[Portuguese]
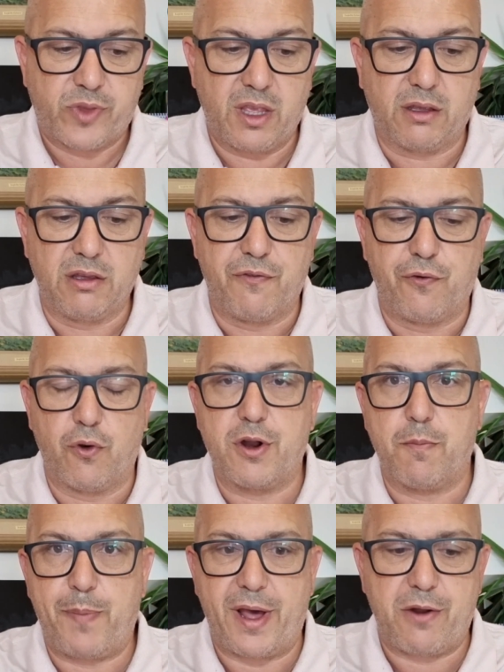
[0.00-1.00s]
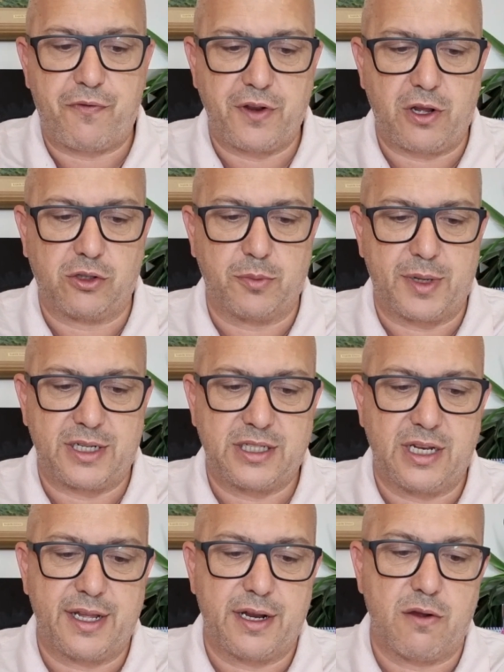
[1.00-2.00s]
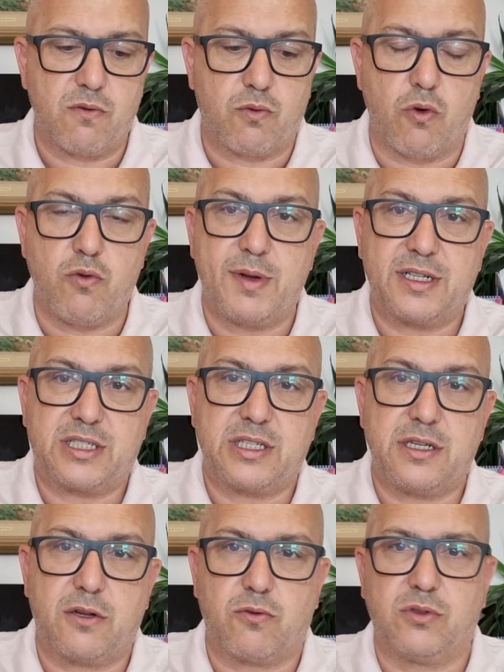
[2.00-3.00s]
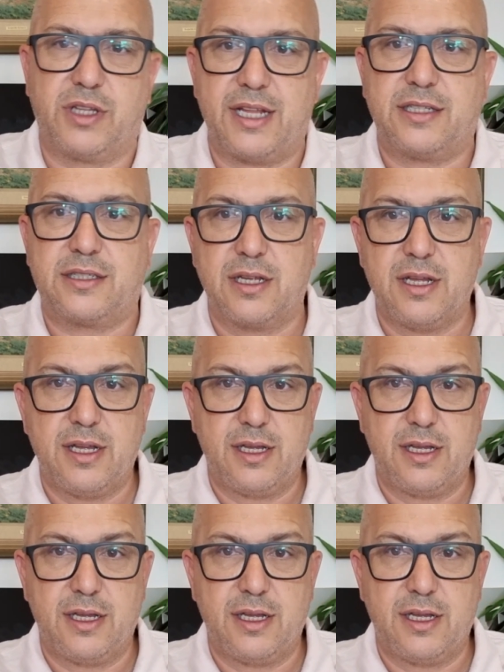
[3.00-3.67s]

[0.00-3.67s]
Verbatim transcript: e que foram para o final do Brasileirão com o Mancini e com o Denis.